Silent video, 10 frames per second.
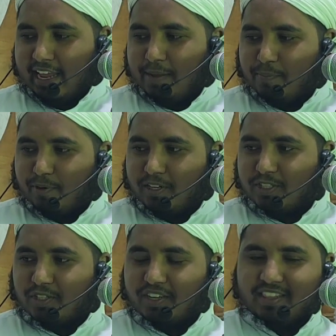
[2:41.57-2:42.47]
এই
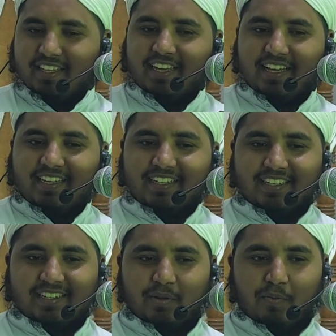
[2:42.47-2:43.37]
পরিচয় দিয়েই
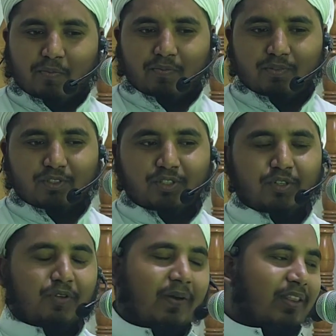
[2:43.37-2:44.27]

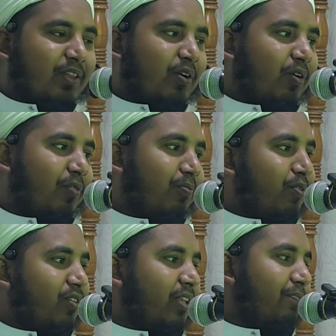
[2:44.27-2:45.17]
শুধুমাত্র
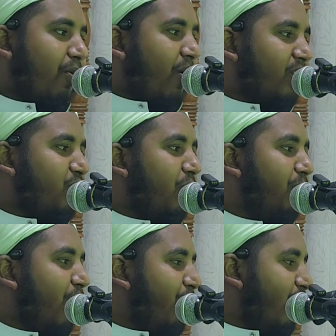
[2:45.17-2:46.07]
মুক্তি পাওয়া
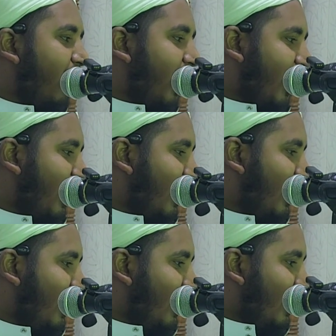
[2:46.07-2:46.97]
সম্ভব নয়
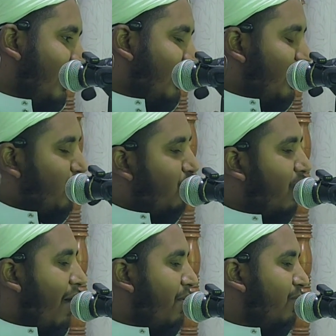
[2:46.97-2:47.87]
যে
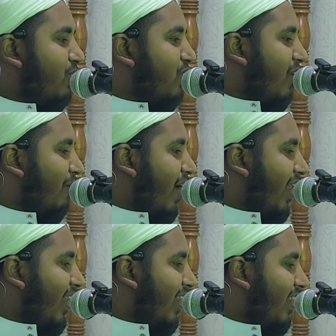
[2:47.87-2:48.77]
শুধু আমি মুসলমান
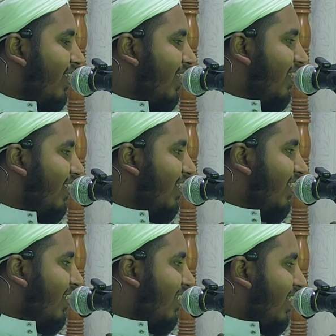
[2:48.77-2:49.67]

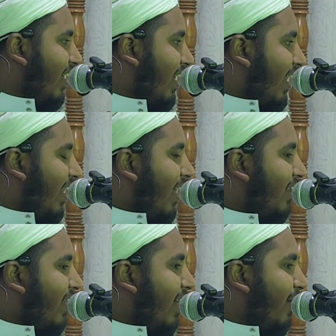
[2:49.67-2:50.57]
আল্লাহ
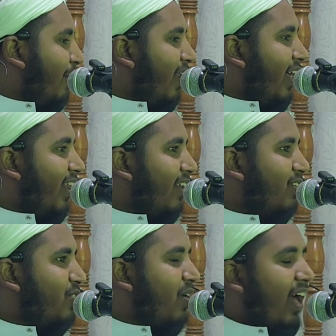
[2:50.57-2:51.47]
তাআলা বলেন
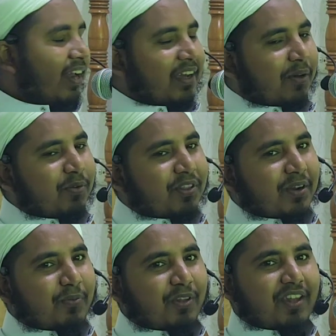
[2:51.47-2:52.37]
সূরা
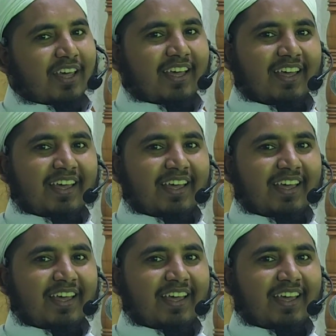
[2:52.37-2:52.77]
আনকাবুতের মধ্যে